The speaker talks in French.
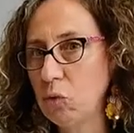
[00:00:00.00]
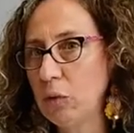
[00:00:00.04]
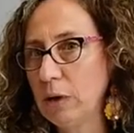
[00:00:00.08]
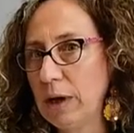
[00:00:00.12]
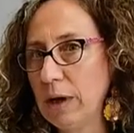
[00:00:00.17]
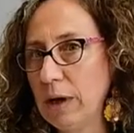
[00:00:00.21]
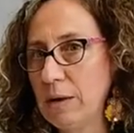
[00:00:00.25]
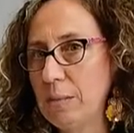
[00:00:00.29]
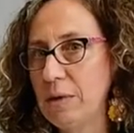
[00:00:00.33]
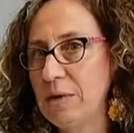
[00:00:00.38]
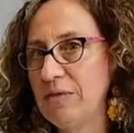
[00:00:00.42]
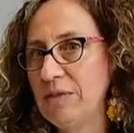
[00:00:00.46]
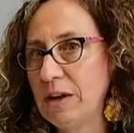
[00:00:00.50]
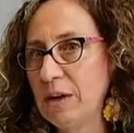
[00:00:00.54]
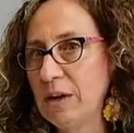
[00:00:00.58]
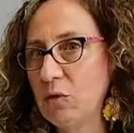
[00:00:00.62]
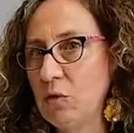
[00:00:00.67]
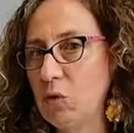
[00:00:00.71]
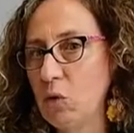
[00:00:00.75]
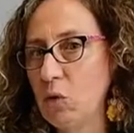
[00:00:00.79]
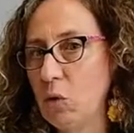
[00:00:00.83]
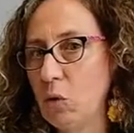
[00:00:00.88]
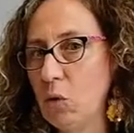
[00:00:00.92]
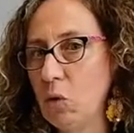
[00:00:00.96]
Donc la
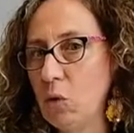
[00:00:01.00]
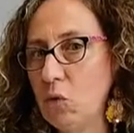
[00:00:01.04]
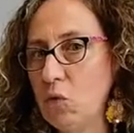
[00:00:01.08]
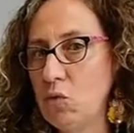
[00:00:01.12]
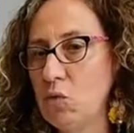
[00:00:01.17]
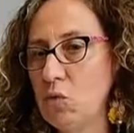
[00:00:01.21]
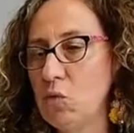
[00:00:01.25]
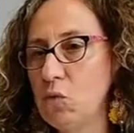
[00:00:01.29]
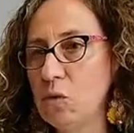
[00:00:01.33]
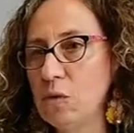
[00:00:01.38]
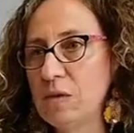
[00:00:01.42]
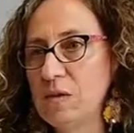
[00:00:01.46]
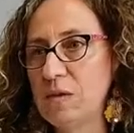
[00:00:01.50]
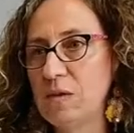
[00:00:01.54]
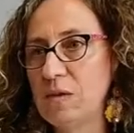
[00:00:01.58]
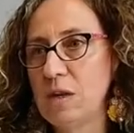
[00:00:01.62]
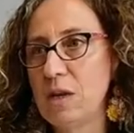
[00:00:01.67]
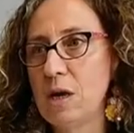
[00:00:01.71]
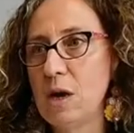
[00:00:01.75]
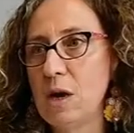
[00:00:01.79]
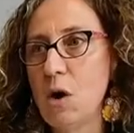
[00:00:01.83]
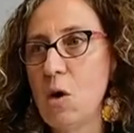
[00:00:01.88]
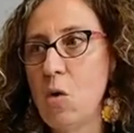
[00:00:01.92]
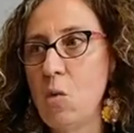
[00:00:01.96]
MFR de Rolandcourt,
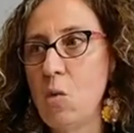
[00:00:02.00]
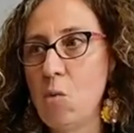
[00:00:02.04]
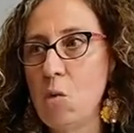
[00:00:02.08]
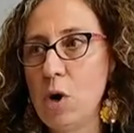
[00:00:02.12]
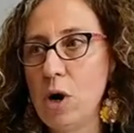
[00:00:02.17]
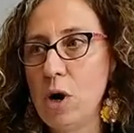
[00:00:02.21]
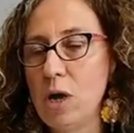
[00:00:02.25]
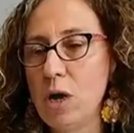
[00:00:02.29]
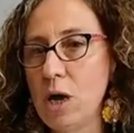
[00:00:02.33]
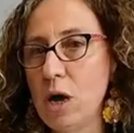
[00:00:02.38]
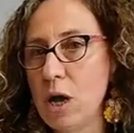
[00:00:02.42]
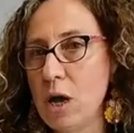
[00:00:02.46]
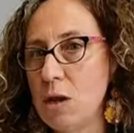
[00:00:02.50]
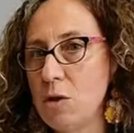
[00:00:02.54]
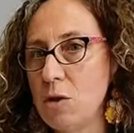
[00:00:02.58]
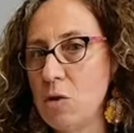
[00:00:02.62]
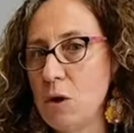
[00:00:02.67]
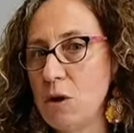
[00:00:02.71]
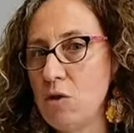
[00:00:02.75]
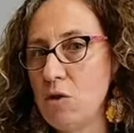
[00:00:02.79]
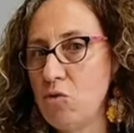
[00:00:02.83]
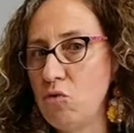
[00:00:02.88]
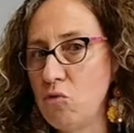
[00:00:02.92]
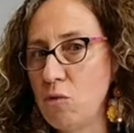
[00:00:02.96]
c'est en
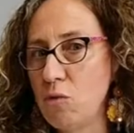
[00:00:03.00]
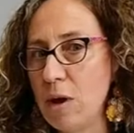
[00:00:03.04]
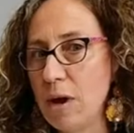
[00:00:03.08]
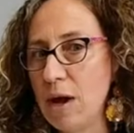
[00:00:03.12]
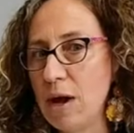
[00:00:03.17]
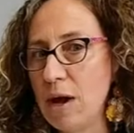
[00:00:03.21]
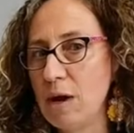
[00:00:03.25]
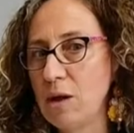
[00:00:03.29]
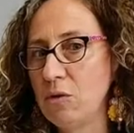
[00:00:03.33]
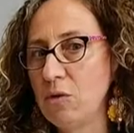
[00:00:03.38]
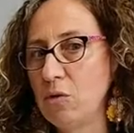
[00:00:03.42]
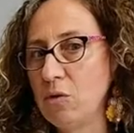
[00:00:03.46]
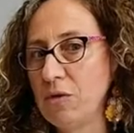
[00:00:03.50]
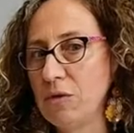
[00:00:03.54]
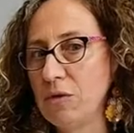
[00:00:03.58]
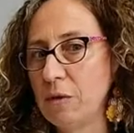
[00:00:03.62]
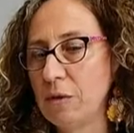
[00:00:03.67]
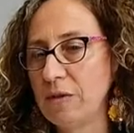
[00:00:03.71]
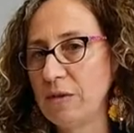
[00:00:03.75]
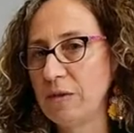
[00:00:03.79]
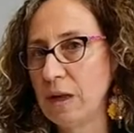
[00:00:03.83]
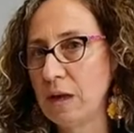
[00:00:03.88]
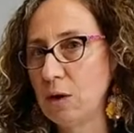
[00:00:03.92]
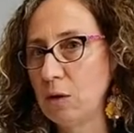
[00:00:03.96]
moyenne annuelle
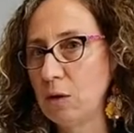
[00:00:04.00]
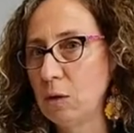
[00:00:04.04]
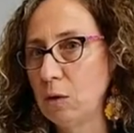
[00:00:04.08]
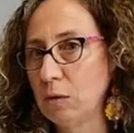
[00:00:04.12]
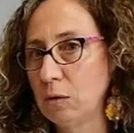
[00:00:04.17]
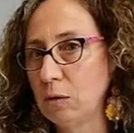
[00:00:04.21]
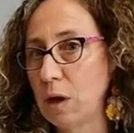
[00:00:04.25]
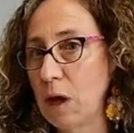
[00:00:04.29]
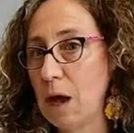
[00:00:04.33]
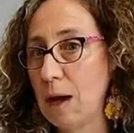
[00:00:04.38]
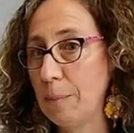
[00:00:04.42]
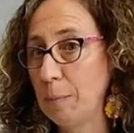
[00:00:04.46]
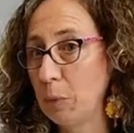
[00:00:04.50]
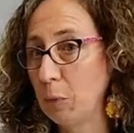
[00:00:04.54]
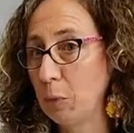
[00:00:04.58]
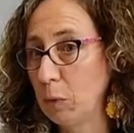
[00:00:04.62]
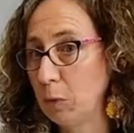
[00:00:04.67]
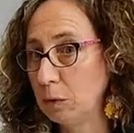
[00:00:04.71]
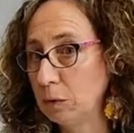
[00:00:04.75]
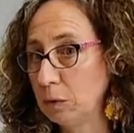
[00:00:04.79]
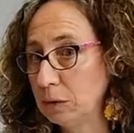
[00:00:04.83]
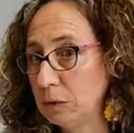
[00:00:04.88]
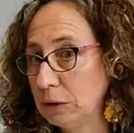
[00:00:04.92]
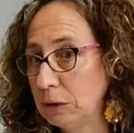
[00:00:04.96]
250
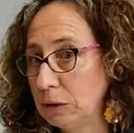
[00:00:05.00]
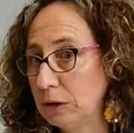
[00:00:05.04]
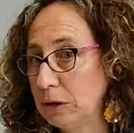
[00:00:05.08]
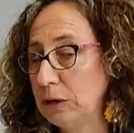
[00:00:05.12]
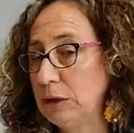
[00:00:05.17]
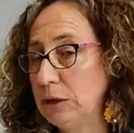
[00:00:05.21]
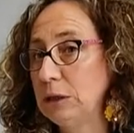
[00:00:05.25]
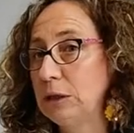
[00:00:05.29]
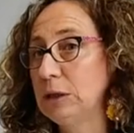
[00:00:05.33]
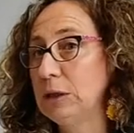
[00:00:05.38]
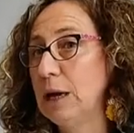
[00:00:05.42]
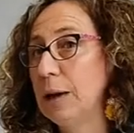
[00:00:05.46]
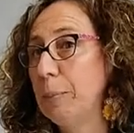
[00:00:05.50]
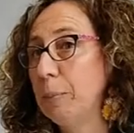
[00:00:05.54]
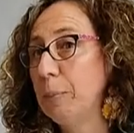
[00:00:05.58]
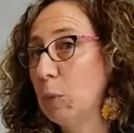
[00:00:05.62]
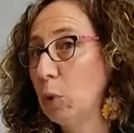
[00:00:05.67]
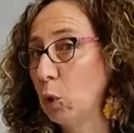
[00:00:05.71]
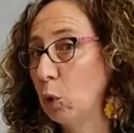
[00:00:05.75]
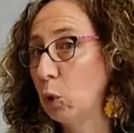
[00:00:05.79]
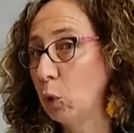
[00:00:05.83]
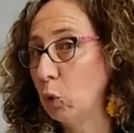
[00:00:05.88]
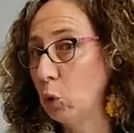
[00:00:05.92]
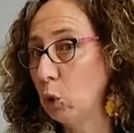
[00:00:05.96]
apprentis,
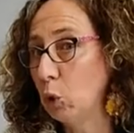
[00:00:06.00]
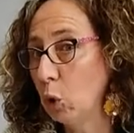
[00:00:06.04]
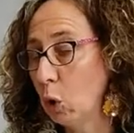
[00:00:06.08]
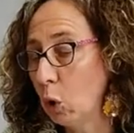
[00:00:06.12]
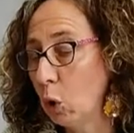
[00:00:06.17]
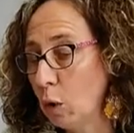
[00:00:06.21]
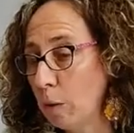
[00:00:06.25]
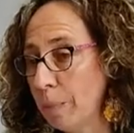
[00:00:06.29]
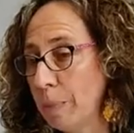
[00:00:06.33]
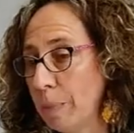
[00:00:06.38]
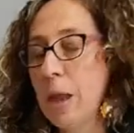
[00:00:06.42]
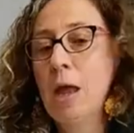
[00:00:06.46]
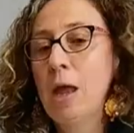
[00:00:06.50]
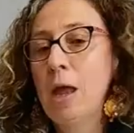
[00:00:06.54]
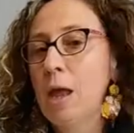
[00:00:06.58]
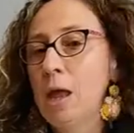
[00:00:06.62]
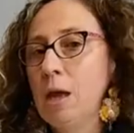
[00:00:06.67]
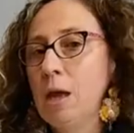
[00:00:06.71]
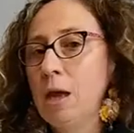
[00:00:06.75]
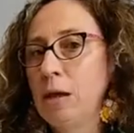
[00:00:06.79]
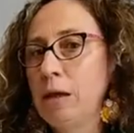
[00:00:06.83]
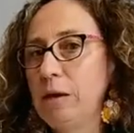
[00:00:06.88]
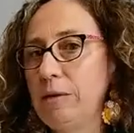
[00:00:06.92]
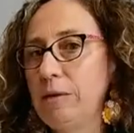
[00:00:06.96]
apprenants
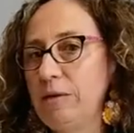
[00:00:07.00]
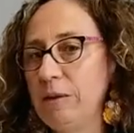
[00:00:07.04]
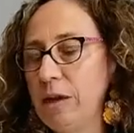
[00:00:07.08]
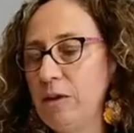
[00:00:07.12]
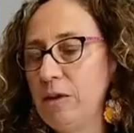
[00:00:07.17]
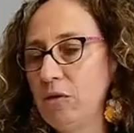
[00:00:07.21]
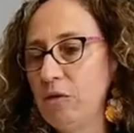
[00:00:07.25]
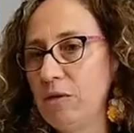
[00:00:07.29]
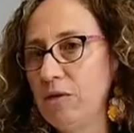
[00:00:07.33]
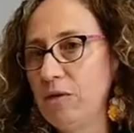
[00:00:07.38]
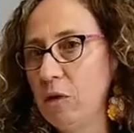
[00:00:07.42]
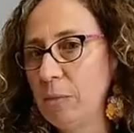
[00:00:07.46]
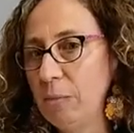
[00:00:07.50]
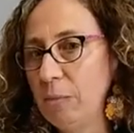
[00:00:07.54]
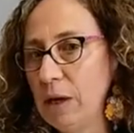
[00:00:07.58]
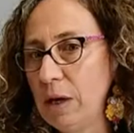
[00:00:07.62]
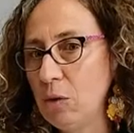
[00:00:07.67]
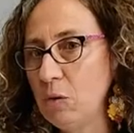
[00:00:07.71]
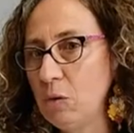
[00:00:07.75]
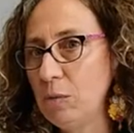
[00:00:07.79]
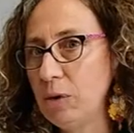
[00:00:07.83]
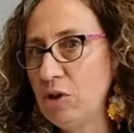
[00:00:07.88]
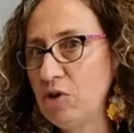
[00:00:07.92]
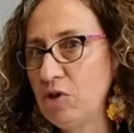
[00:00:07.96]
qui viennent se
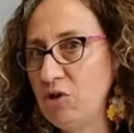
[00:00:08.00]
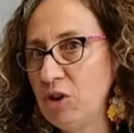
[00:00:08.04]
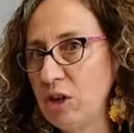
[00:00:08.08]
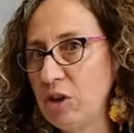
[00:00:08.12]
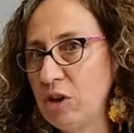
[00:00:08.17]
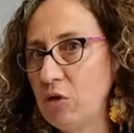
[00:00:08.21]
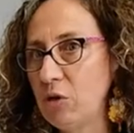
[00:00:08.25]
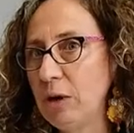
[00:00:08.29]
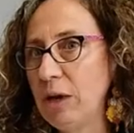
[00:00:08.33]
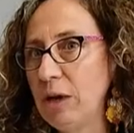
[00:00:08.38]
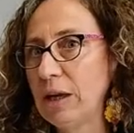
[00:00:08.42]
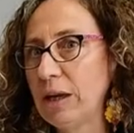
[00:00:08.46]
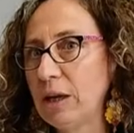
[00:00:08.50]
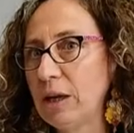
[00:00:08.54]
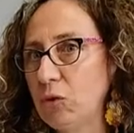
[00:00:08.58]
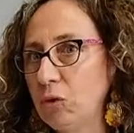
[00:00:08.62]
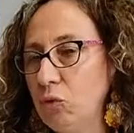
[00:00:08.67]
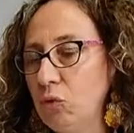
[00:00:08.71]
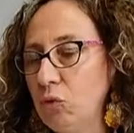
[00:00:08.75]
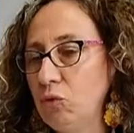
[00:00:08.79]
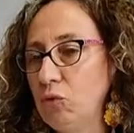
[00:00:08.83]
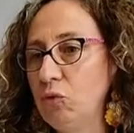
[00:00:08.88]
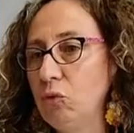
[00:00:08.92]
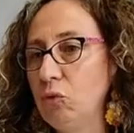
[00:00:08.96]
former au métier de
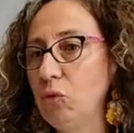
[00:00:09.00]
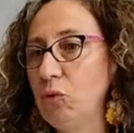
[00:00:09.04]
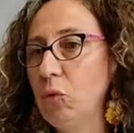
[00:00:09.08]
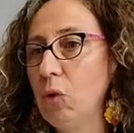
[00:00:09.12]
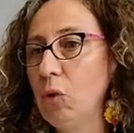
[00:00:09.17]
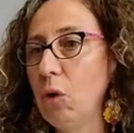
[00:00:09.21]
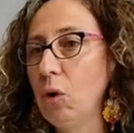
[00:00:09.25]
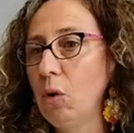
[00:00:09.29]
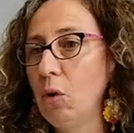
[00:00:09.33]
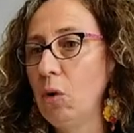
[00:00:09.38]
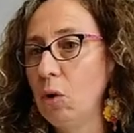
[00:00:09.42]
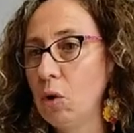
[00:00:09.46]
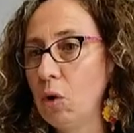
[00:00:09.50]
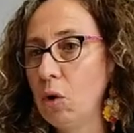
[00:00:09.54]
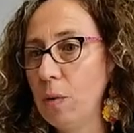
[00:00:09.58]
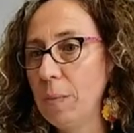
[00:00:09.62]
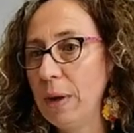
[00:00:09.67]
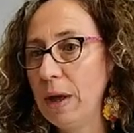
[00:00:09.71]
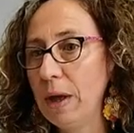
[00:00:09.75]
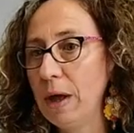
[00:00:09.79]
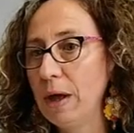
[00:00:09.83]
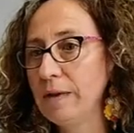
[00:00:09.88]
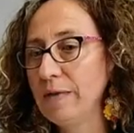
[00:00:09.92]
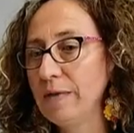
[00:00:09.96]
l'agriculture, le
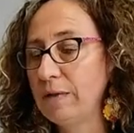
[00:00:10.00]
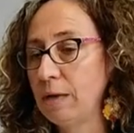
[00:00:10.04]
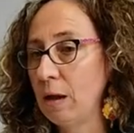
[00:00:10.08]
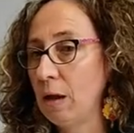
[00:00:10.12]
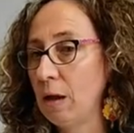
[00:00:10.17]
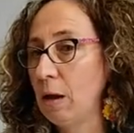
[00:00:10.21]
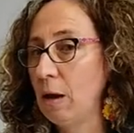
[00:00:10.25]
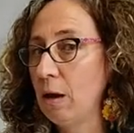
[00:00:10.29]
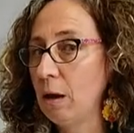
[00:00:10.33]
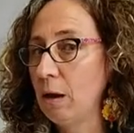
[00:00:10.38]
commerce,